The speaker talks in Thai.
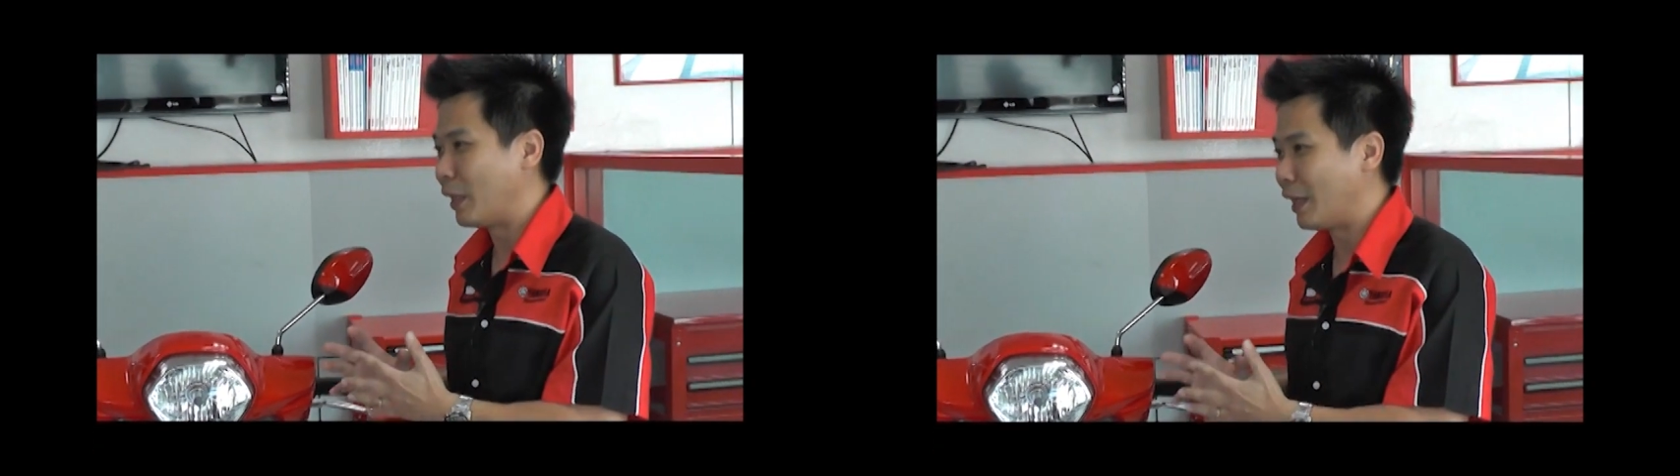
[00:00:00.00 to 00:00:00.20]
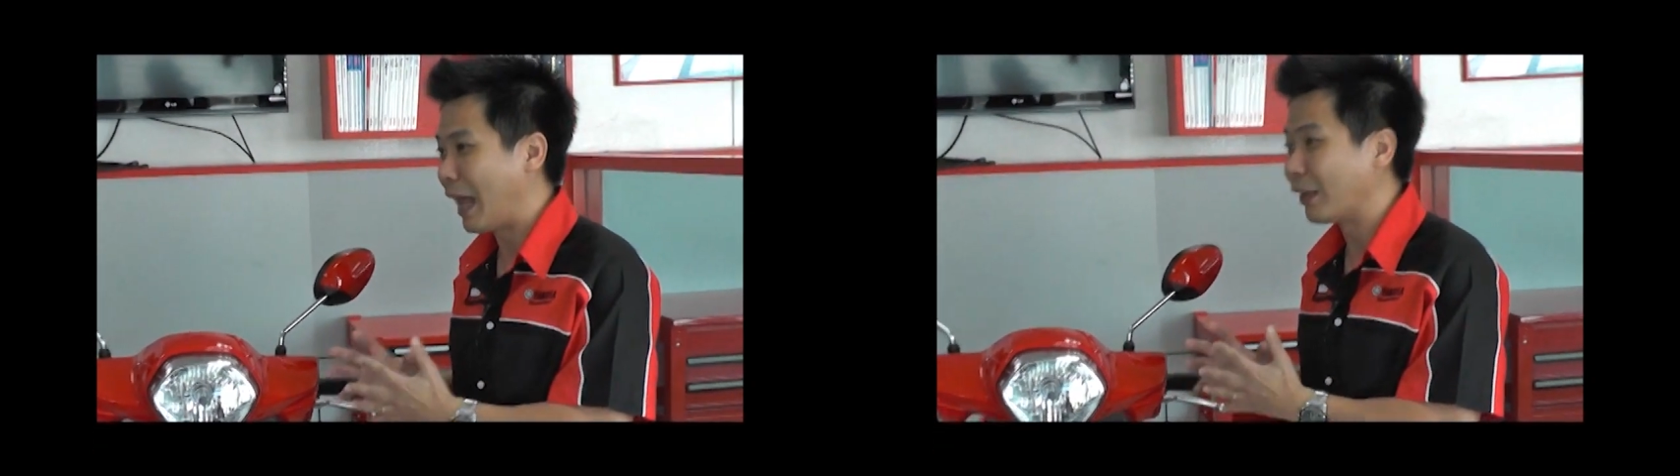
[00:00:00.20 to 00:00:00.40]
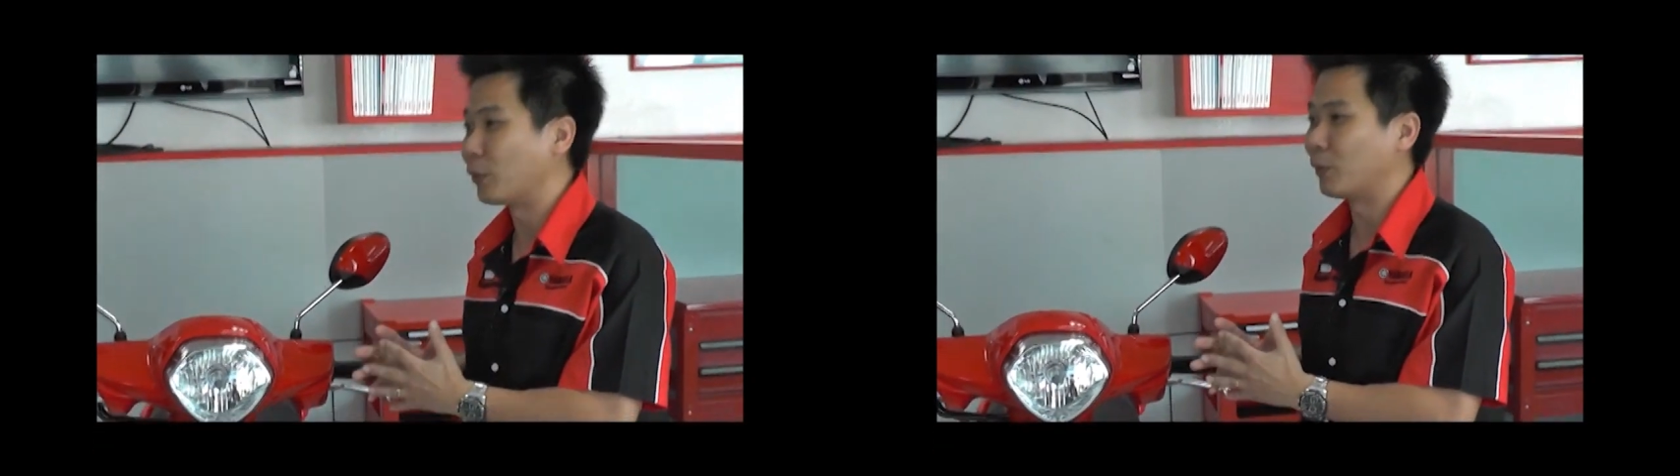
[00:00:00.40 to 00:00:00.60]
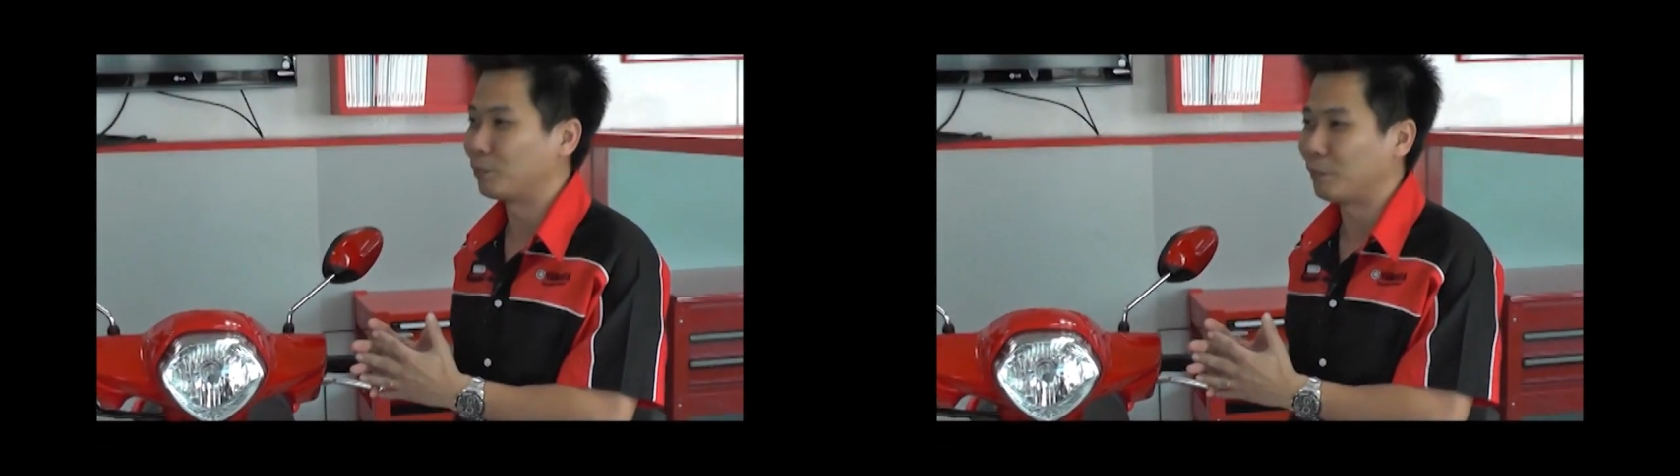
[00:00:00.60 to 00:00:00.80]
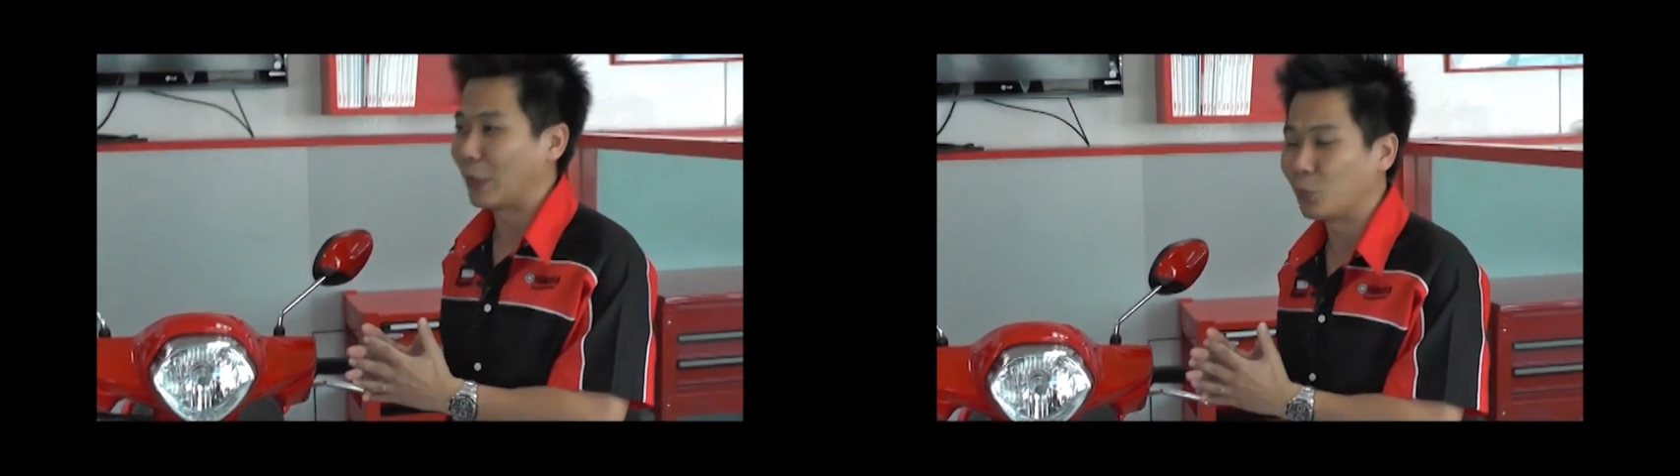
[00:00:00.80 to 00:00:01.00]
ยีล่าสุด
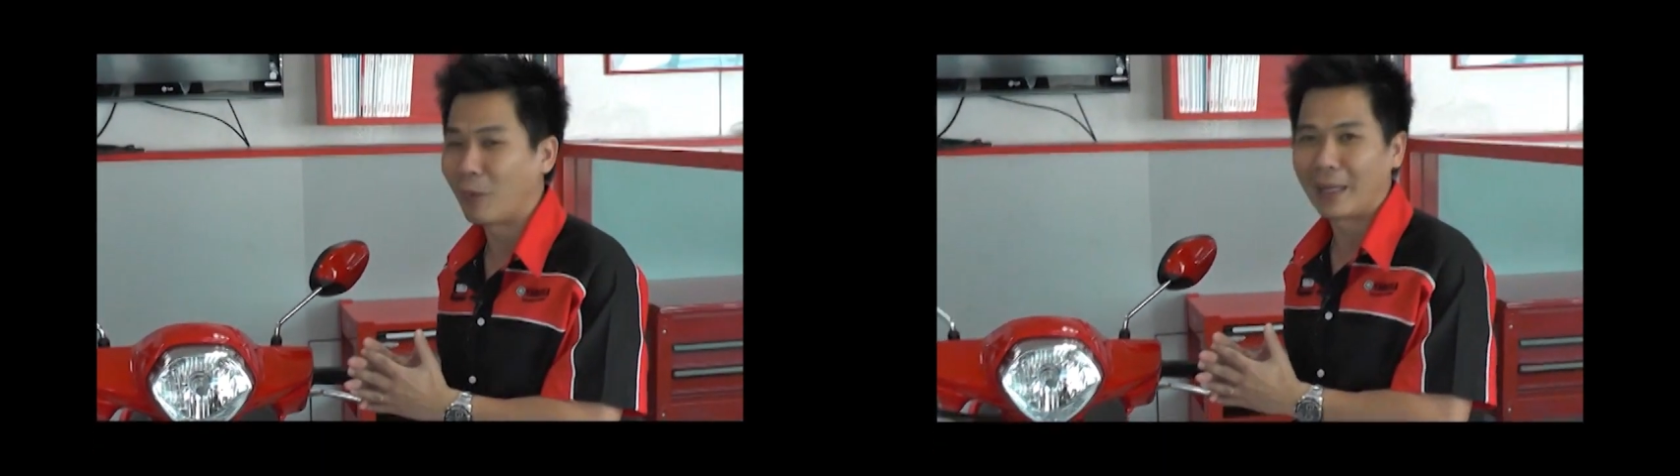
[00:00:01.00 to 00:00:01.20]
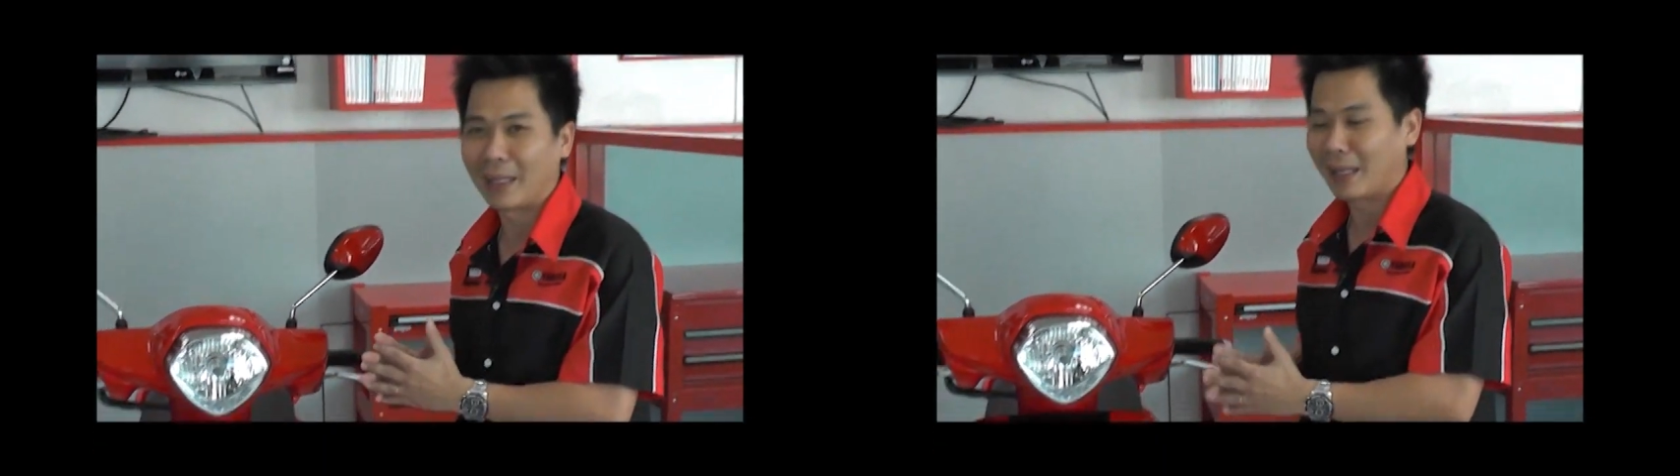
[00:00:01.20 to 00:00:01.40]
ปัจจุบัน